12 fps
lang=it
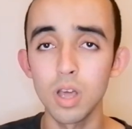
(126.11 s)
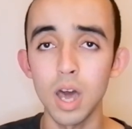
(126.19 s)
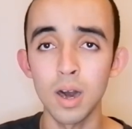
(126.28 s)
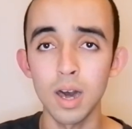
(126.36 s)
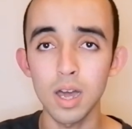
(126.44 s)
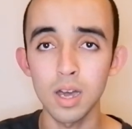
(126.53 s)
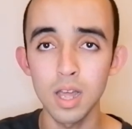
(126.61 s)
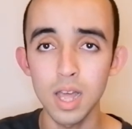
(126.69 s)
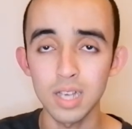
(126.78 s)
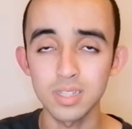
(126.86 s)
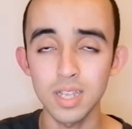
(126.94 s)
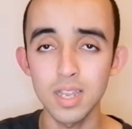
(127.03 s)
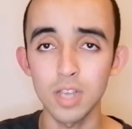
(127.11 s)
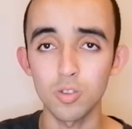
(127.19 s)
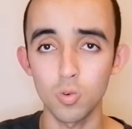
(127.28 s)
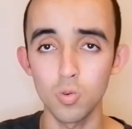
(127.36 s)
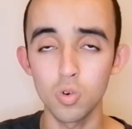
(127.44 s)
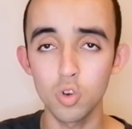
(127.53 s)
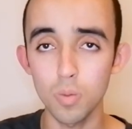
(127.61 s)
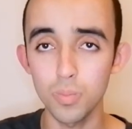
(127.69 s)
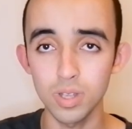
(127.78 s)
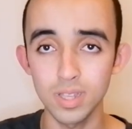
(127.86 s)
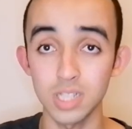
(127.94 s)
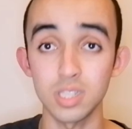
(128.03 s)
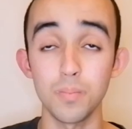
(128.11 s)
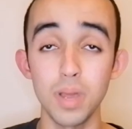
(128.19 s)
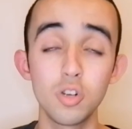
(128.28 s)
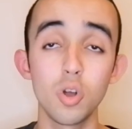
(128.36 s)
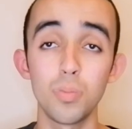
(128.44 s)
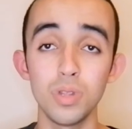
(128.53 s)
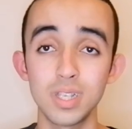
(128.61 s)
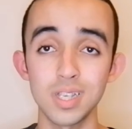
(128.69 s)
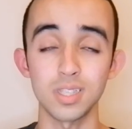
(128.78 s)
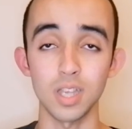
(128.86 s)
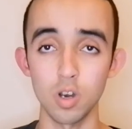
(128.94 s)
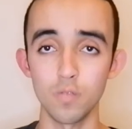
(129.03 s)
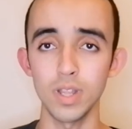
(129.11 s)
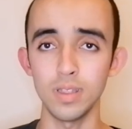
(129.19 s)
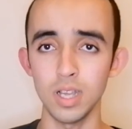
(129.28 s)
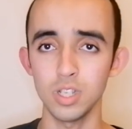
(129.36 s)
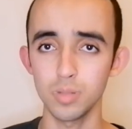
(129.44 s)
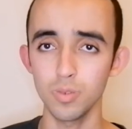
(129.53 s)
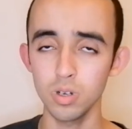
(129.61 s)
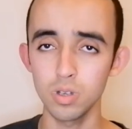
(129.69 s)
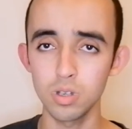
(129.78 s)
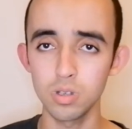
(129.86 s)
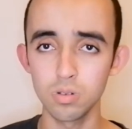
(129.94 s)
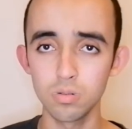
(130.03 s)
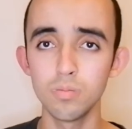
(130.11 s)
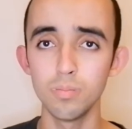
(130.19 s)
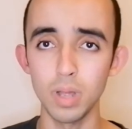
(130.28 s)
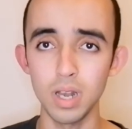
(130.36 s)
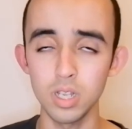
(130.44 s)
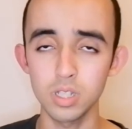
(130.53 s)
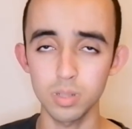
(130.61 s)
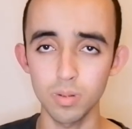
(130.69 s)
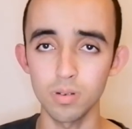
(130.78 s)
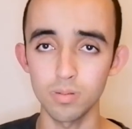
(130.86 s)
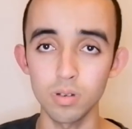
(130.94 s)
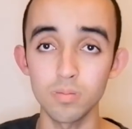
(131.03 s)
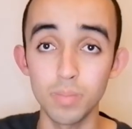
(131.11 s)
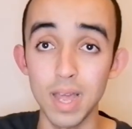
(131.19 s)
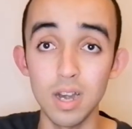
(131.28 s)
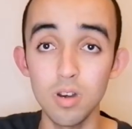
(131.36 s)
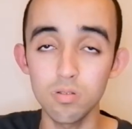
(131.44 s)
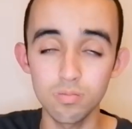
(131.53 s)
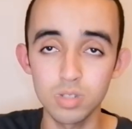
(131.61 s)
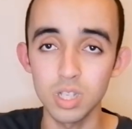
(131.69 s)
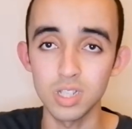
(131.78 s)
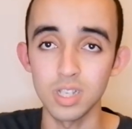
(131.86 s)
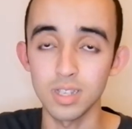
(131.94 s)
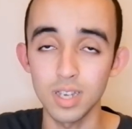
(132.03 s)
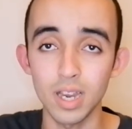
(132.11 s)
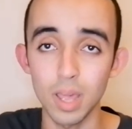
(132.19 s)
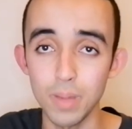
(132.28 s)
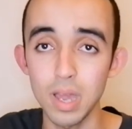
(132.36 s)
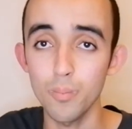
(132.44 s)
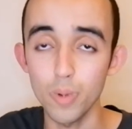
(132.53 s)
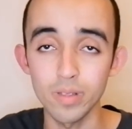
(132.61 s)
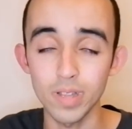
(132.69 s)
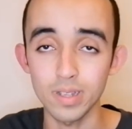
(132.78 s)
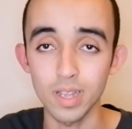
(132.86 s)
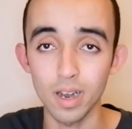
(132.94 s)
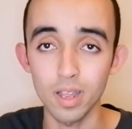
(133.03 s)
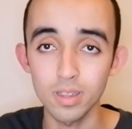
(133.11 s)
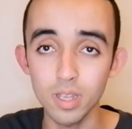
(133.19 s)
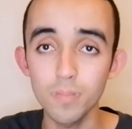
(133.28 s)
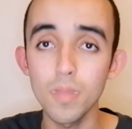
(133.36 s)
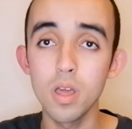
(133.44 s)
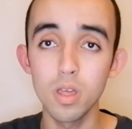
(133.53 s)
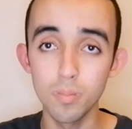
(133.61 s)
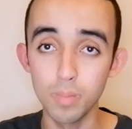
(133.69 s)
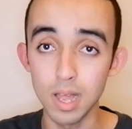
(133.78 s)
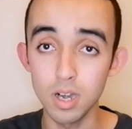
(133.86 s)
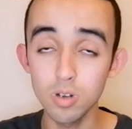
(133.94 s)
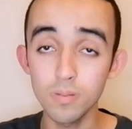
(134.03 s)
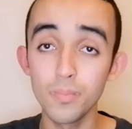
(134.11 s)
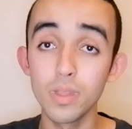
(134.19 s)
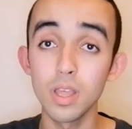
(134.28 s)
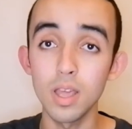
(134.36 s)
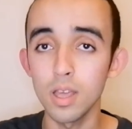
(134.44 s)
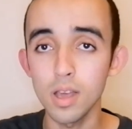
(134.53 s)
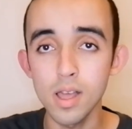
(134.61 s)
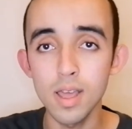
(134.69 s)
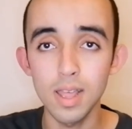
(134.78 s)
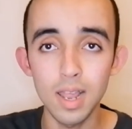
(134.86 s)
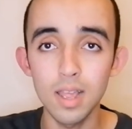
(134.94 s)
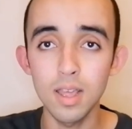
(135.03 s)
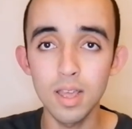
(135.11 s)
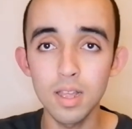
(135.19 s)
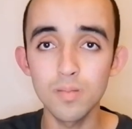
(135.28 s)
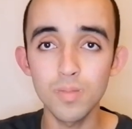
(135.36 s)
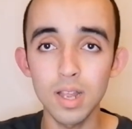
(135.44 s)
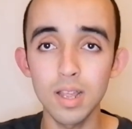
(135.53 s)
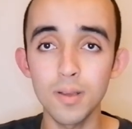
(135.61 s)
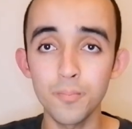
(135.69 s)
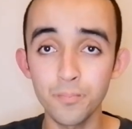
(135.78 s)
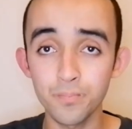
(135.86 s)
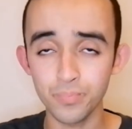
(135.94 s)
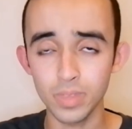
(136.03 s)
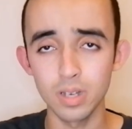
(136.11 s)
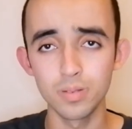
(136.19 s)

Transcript: Ha, ha segnato con un colpo di testa, bel colpo di testa al novantesimo, bellissimo, bello, sì c'è da dire che è bello, poi è entrata in rete, bello, e, e, e, mm,